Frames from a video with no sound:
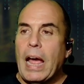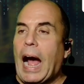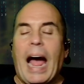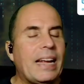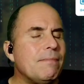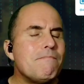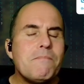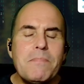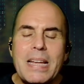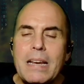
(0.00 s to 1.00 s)
Hay
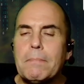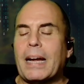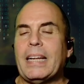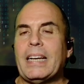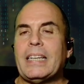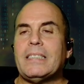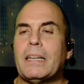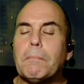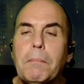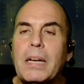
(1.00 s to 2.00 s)
mil maneras,
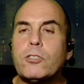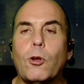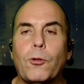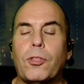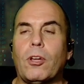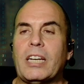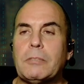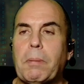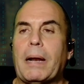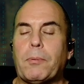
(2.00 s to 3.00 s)
mil
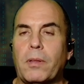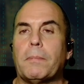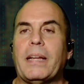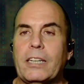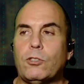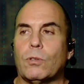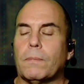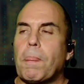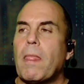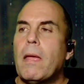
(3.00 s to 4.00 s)
soluciones para poder ver
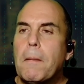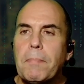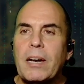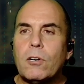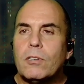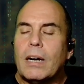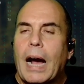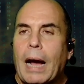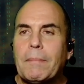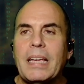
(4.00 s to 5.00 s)
esto. Pero
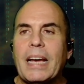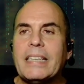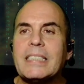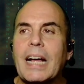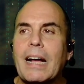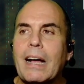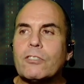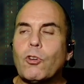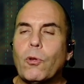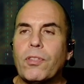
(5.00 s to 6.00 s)
a mí esta
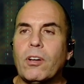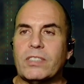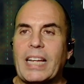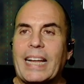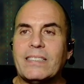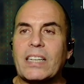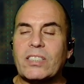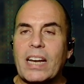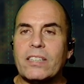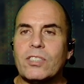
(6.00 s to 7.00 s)
solución de
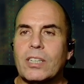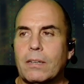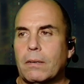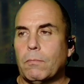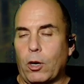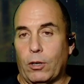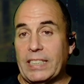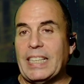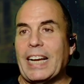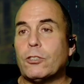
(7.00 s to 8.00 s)
Elasticsearch bueno, en
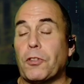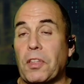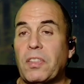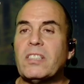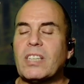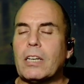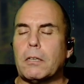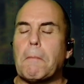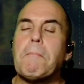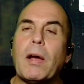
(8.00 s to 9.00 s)
este caso de ThinkSearch,
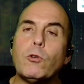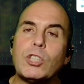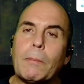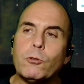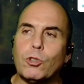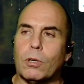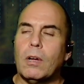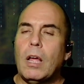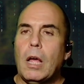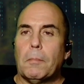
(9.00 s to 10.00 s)
me gusta mucho
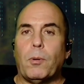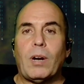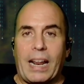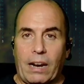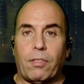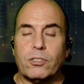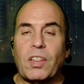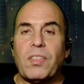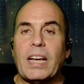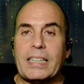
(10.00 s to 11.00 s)
por la razón
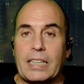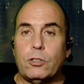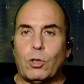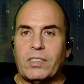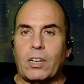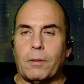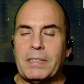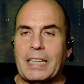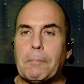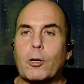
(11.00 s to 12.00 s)
sencilla que te he dicho
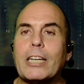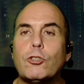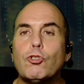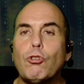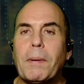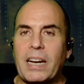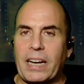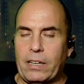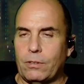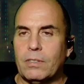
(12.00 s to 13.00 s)
anteriormente, porque es súper
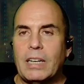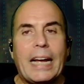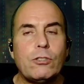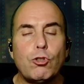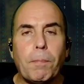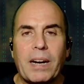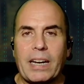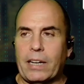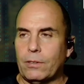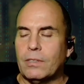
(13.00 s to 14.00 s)
ligero, es súper
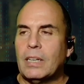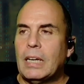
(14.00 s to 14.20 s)
ligero.